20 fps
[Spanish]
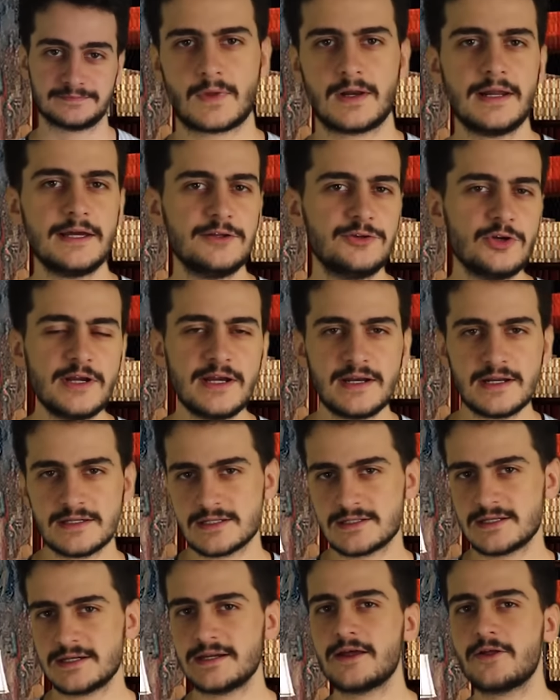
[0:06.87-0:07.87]
La historia
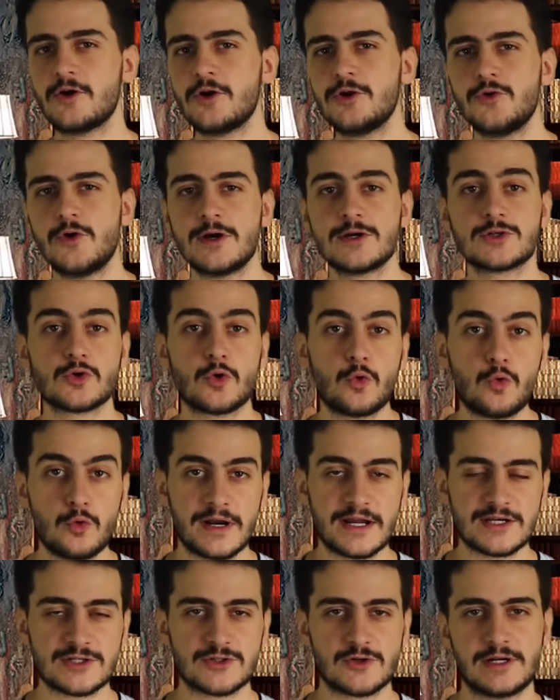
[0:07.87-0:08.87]
innecesaria de hoy no es
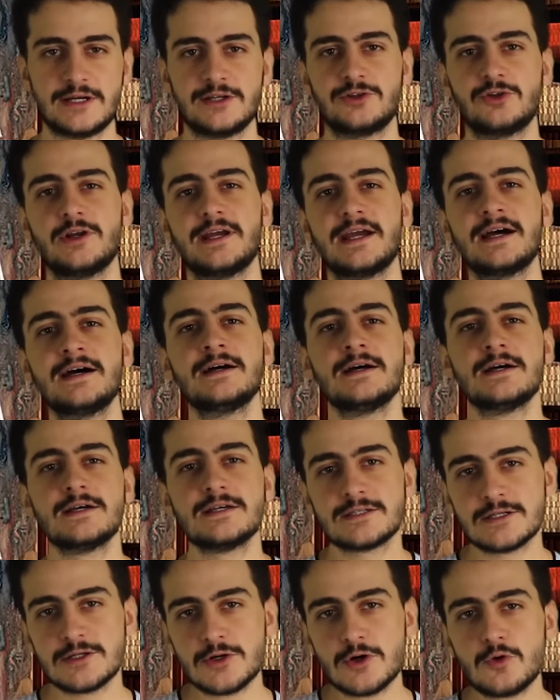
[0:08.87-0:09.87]
una sola historia,
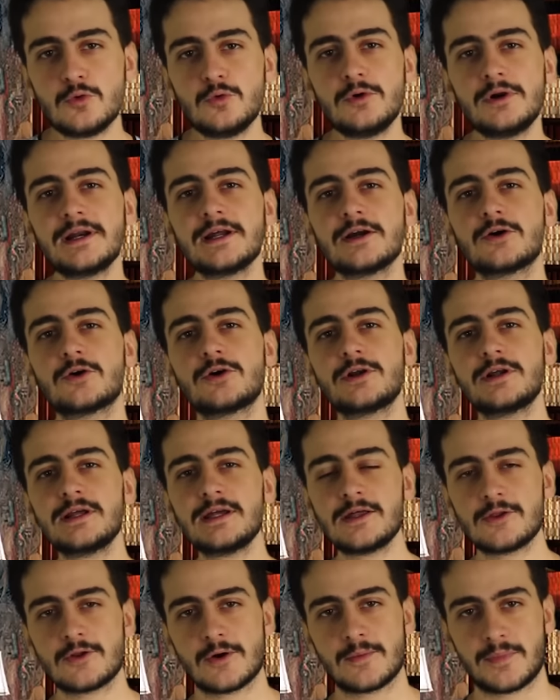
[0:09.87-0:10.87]
sino un
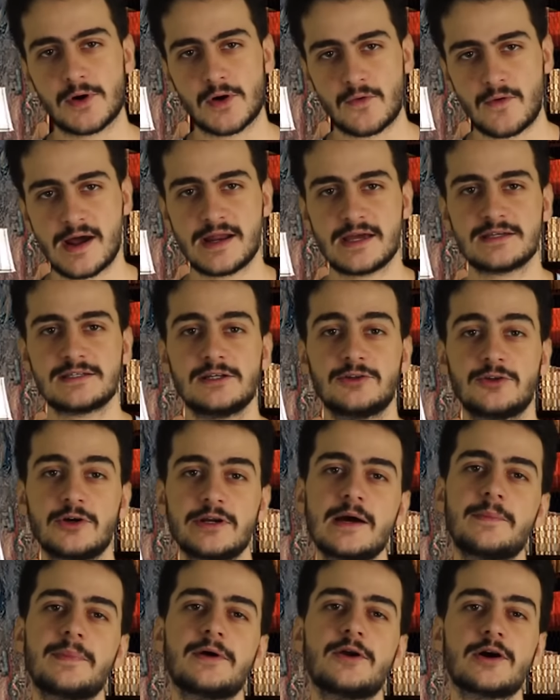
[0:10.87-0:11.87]
recorrido por varias
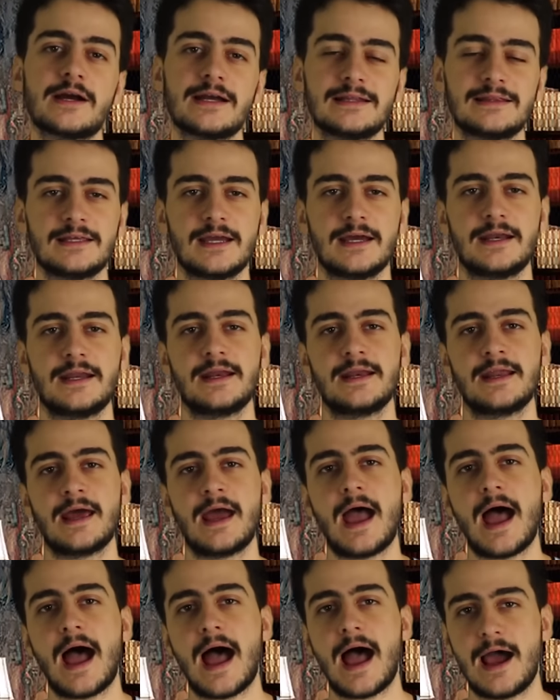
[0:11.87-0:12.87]
historias pero que
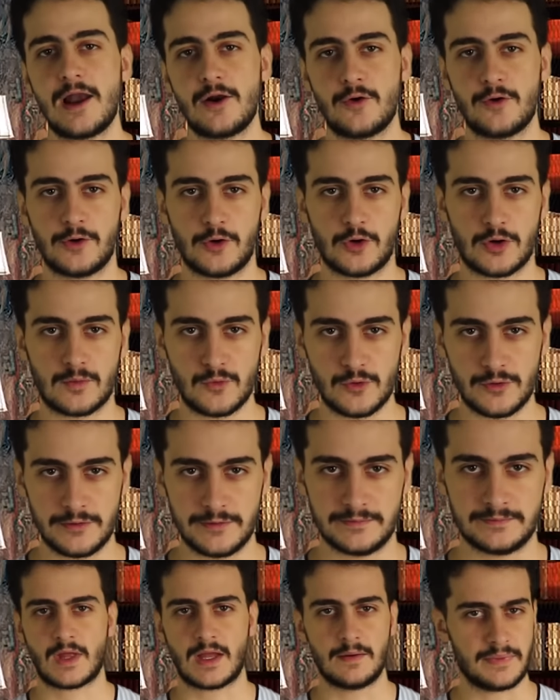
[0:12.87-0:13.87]
tienen algo en
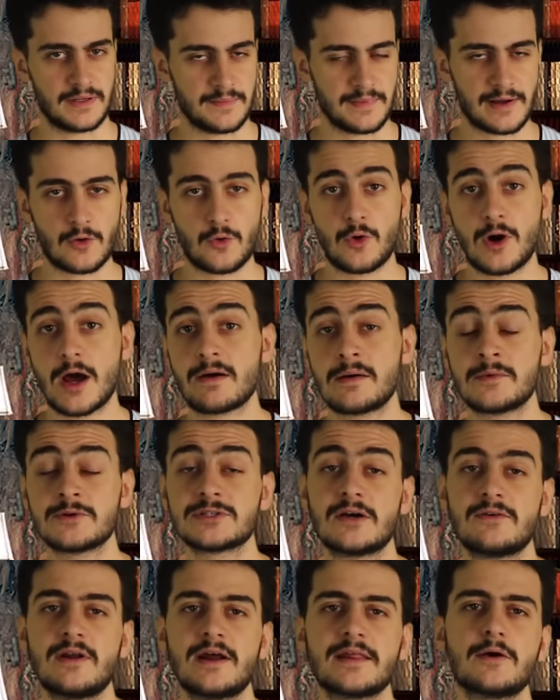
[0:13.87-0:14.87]
común. En primer lugar
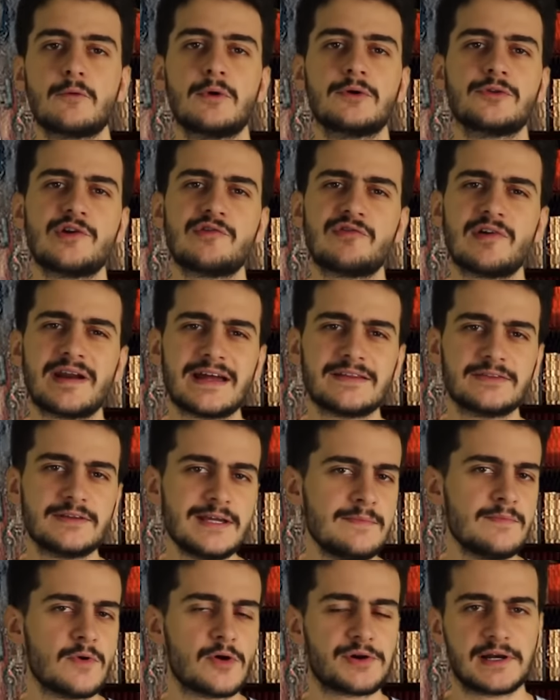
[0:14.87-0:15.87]
vamos a hablar de cuando el
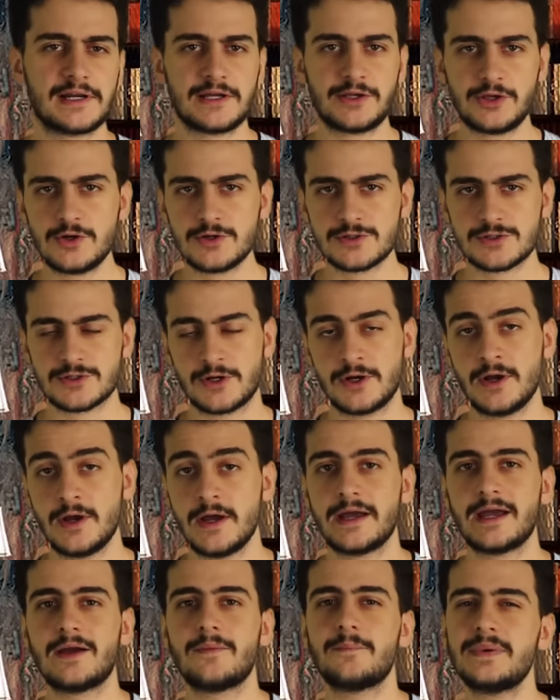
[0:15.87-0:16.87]
fanatismo religioso
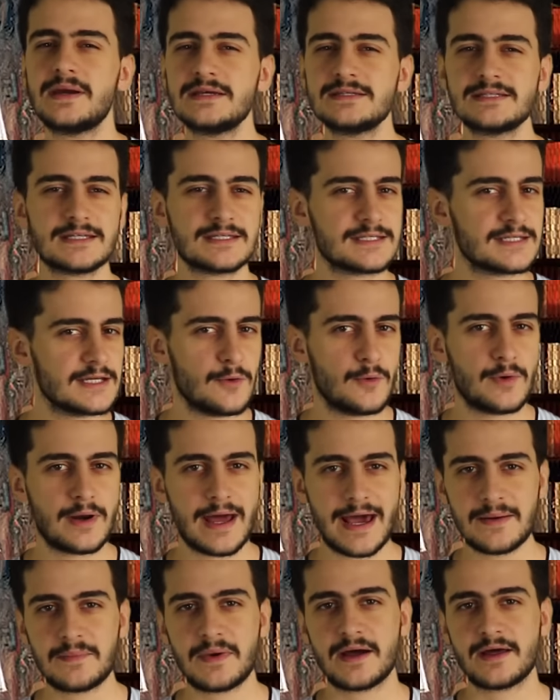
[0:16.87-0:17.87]
empieza a ser un
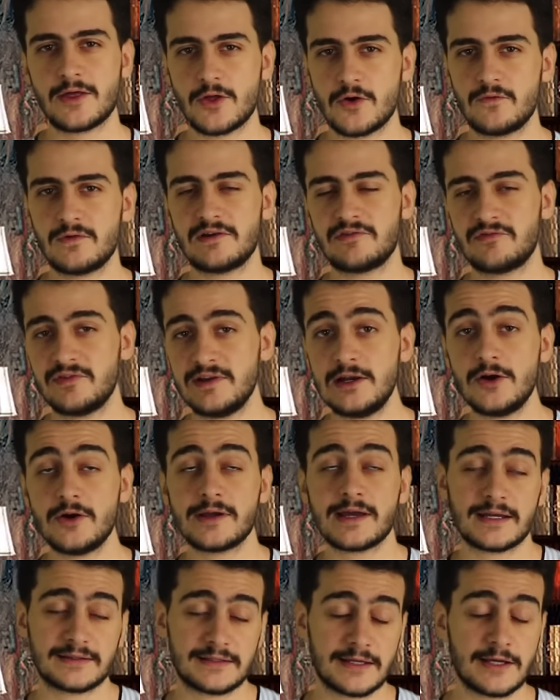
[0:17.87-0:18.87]
arma de doble filo
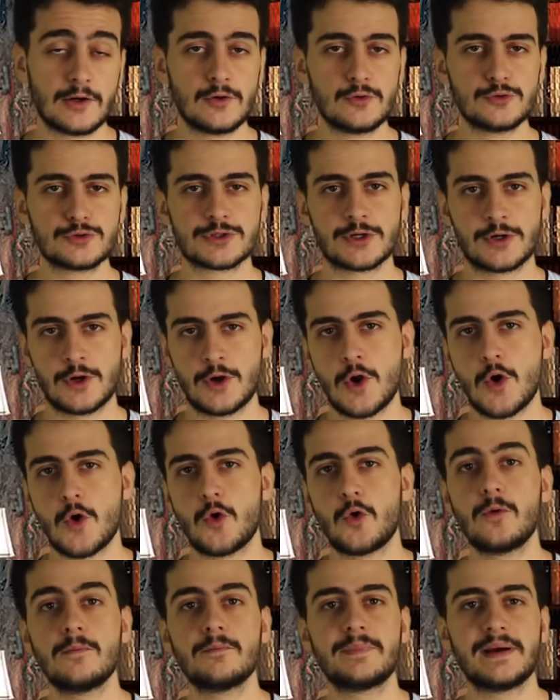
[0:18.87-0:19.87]
y hasta incluso
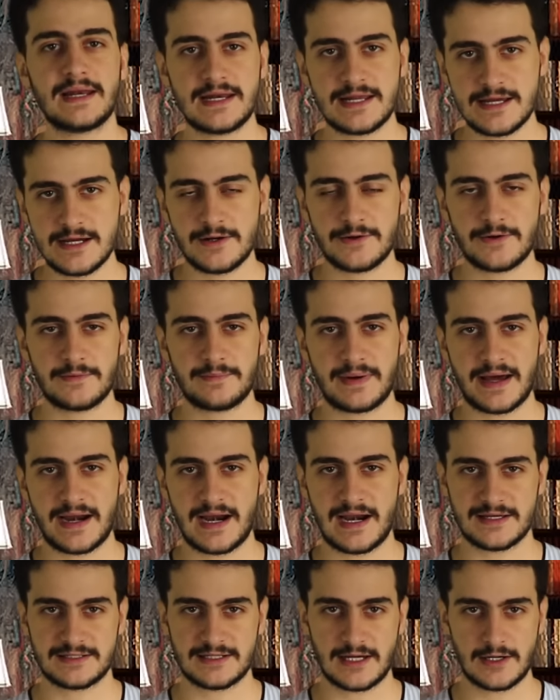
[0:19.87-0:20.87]
un peligro
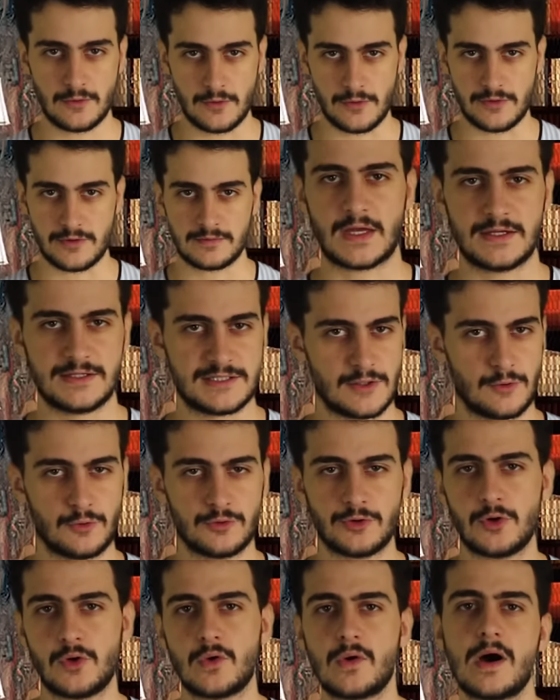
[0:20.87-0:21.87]
para la salud. En
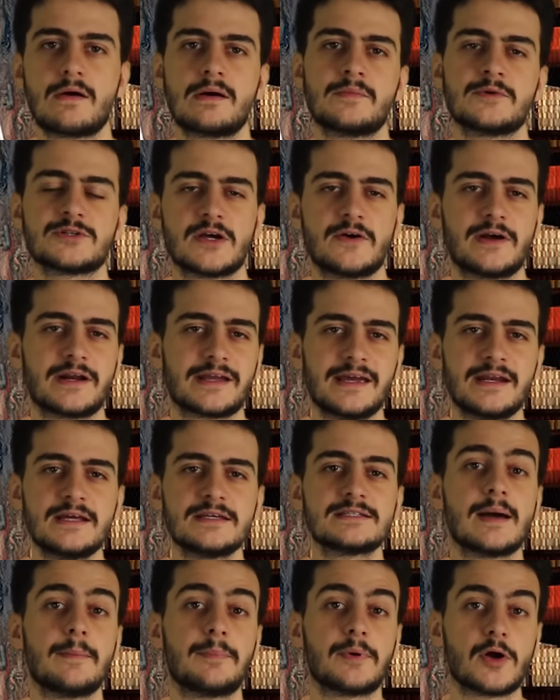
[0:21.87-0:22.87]
segundo lugar vamos a ver
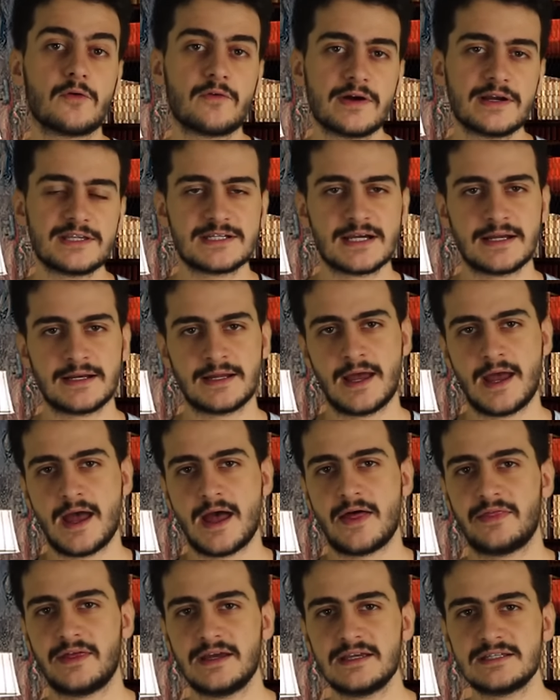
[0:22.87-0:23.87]
quiénes se
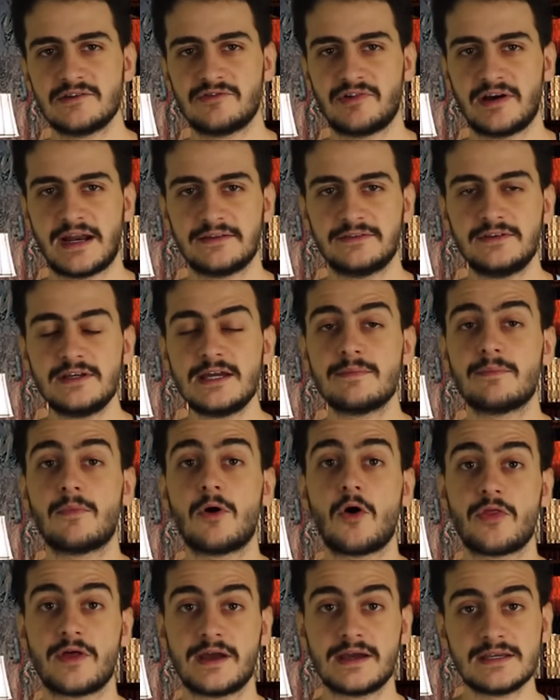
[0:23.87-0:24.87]
aprovechan de ese
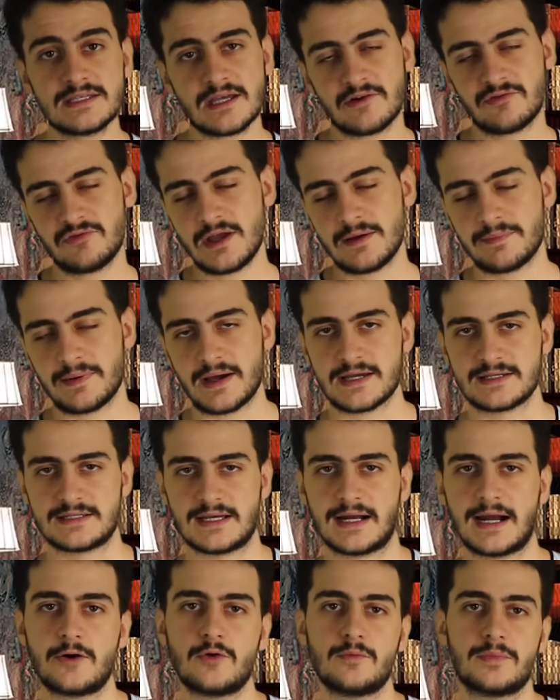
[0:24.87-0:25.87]
fanatismo, de esa fe para
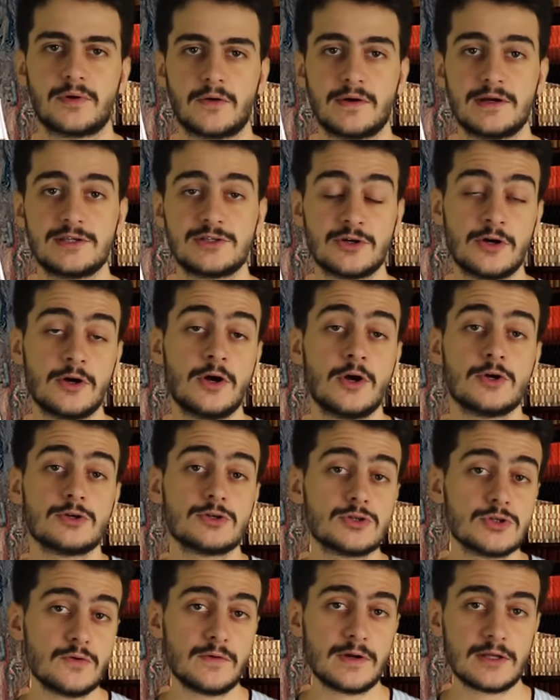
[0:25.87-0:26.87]
sacar un provecho,
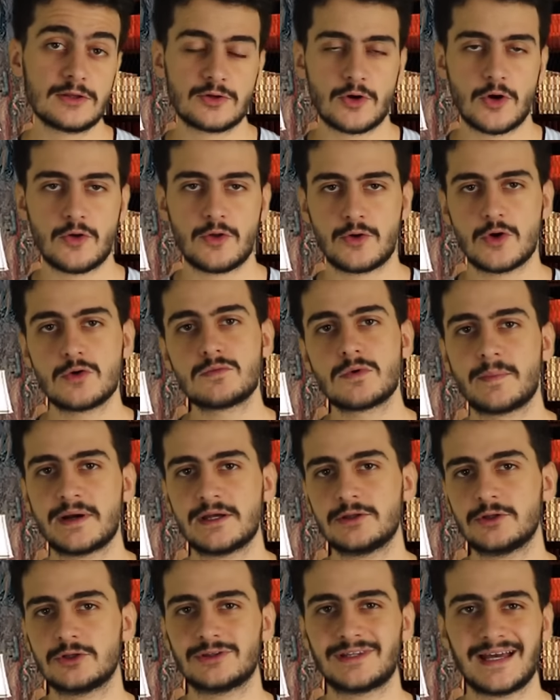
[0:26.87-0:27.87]
sobre todo en un
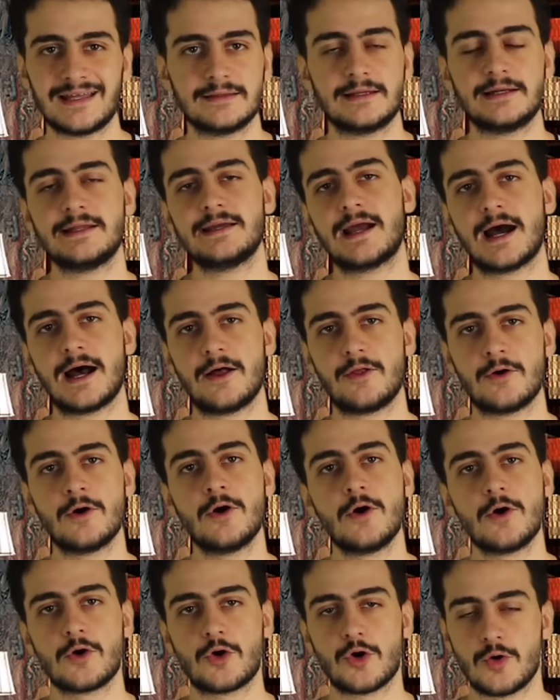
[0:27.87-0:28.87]
momento tan
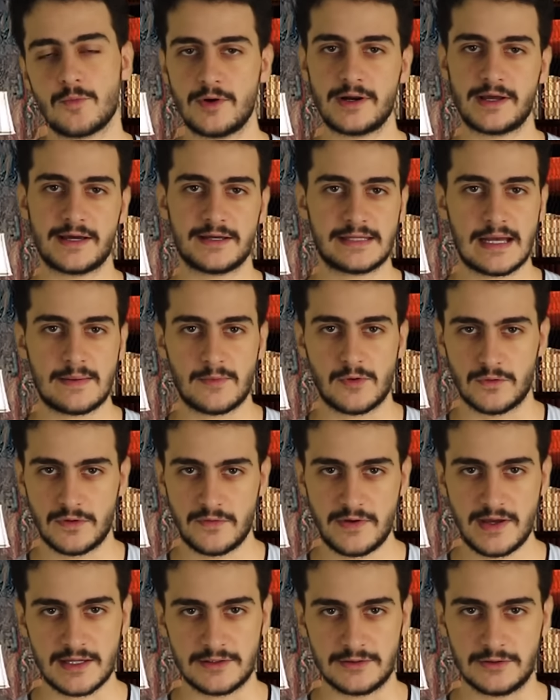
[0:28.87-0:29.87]
delicado como el que estamos
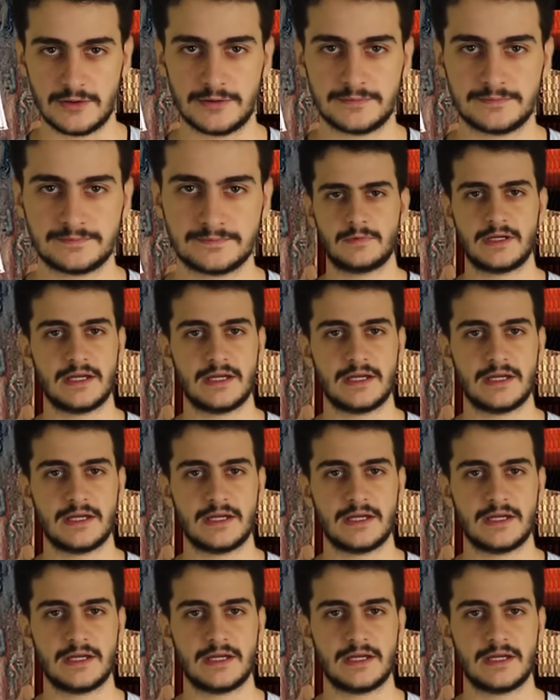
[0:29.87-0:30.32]
viviendo.